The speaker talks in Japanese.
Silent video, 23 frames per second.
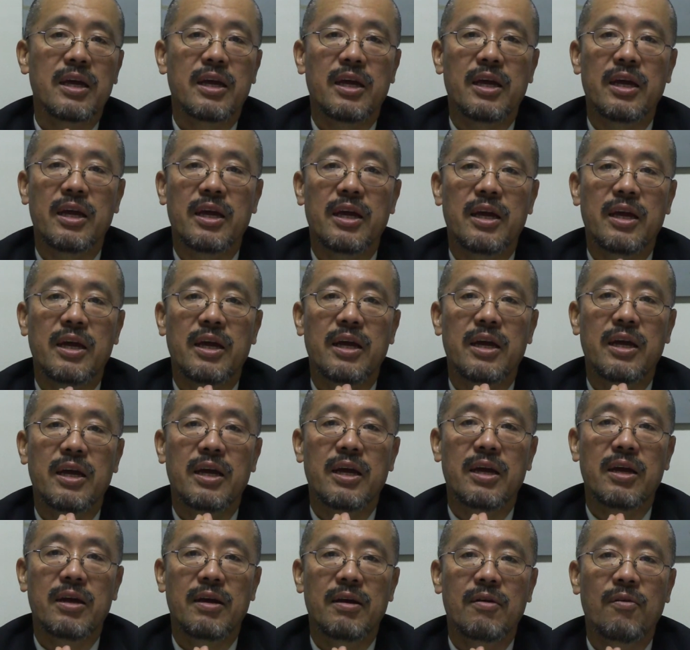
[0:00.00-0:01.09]

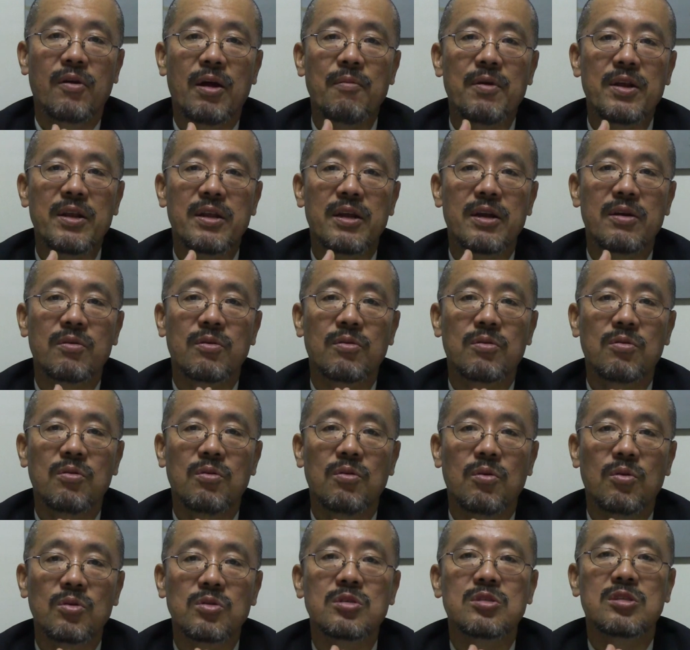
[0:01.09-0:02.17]
えー、おやめになること
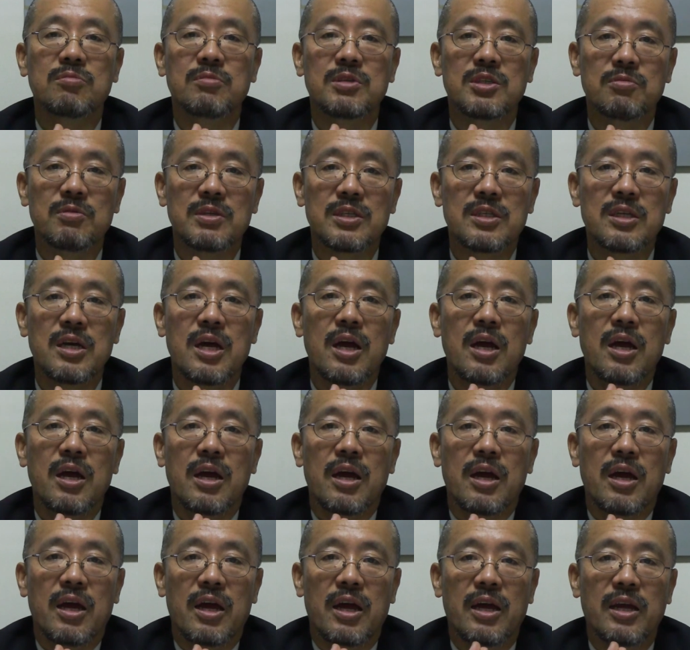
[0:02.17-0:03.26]
をお勧めします。
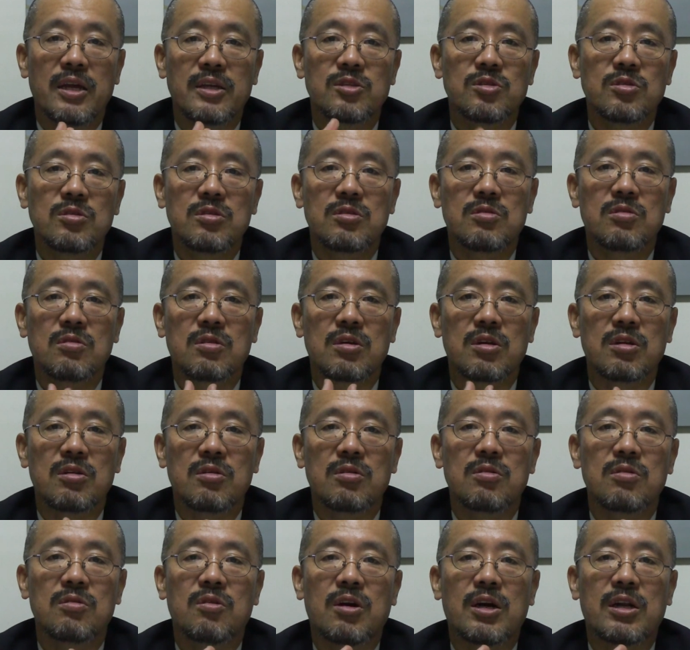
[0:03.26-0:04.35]
えー、十二国旗
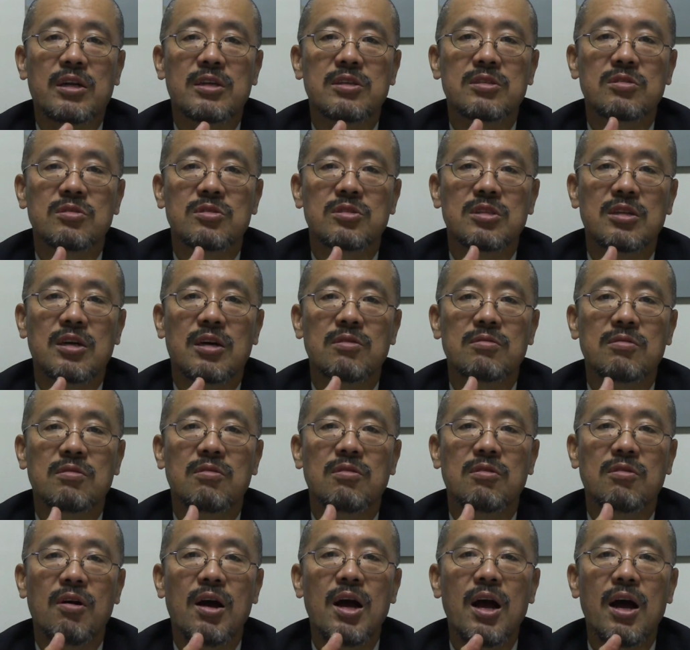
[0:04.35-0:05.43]
のお話と違うとこ
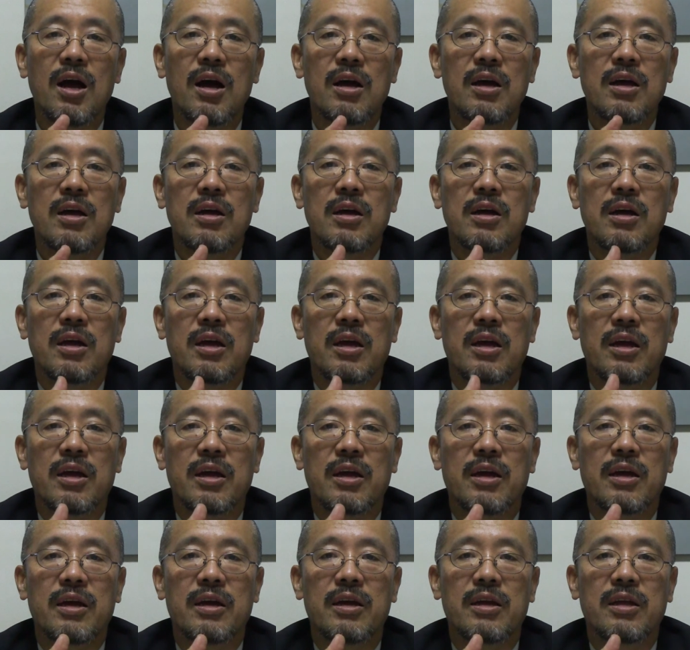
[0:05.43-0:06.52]
ろは、
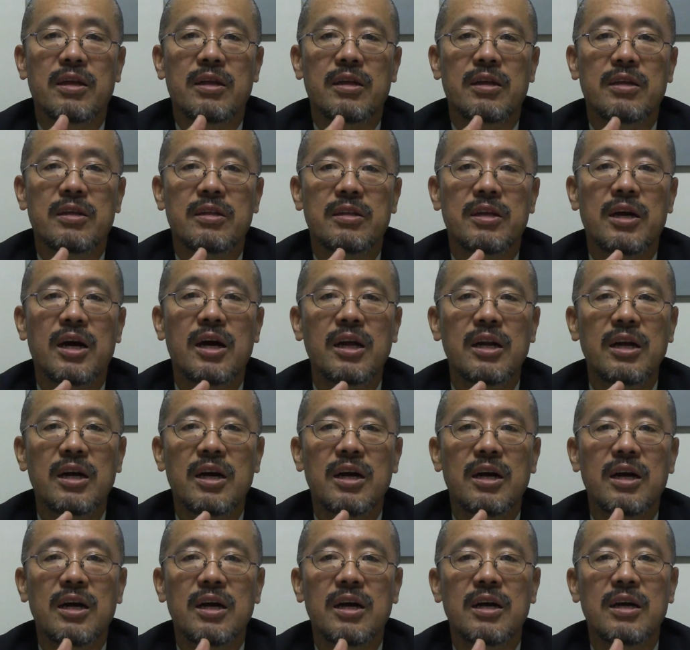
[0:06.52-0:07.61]
えー、なかな
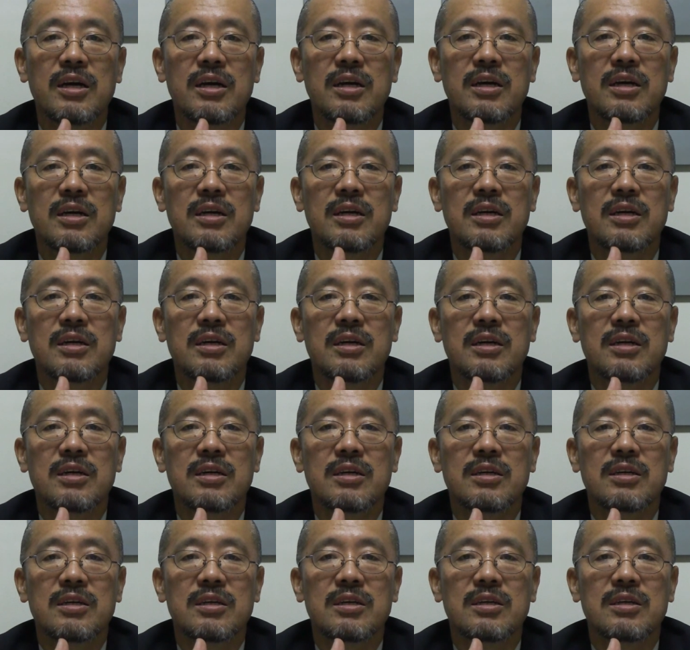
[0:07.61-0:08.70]
か
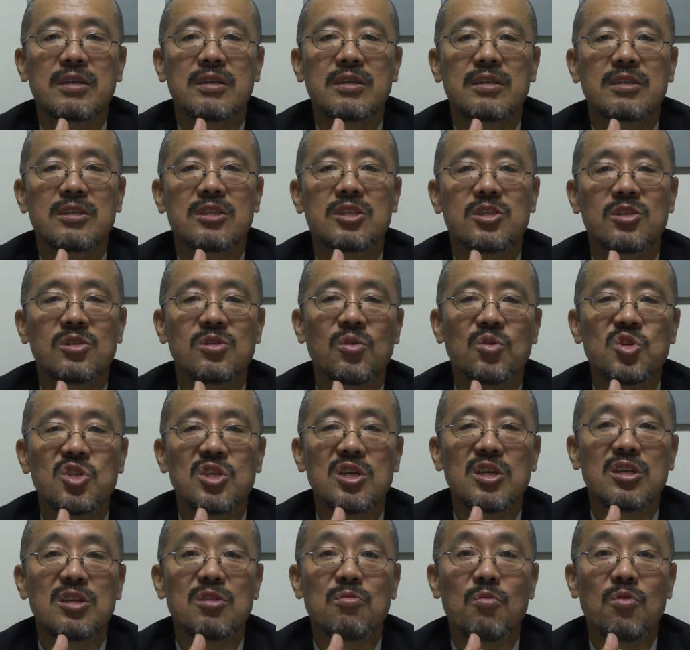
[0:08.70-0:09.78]
出動し
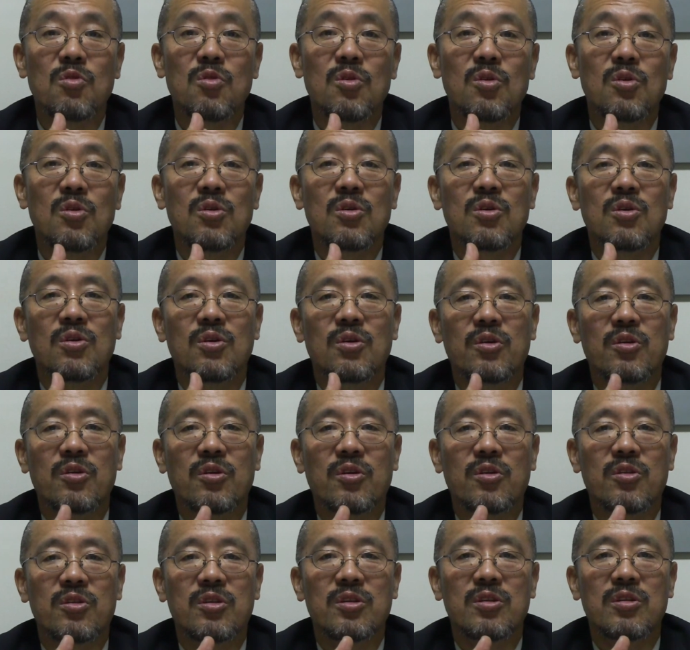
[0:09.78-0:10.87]
ていても
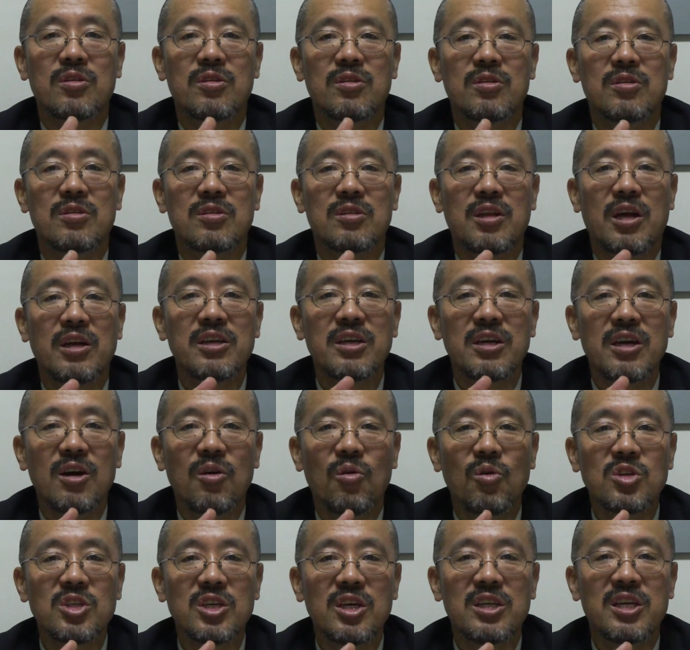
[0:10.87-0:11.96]
他人が
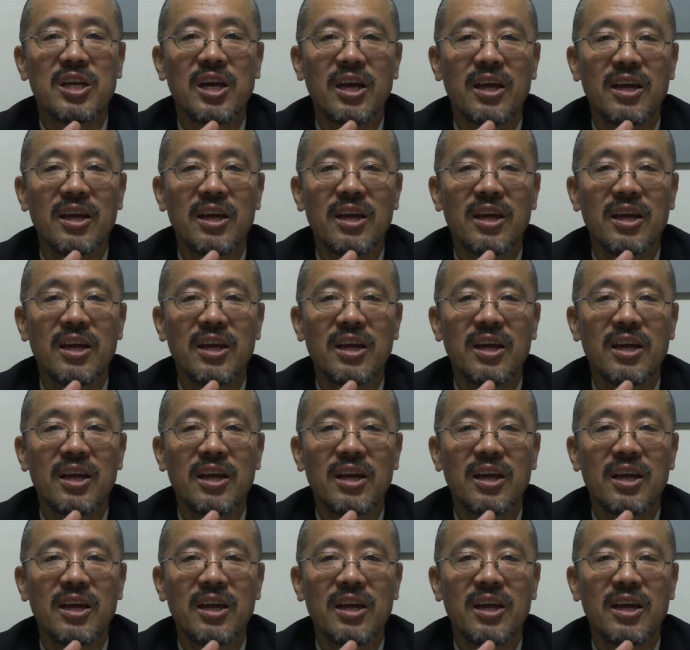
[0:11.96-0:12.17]
教えて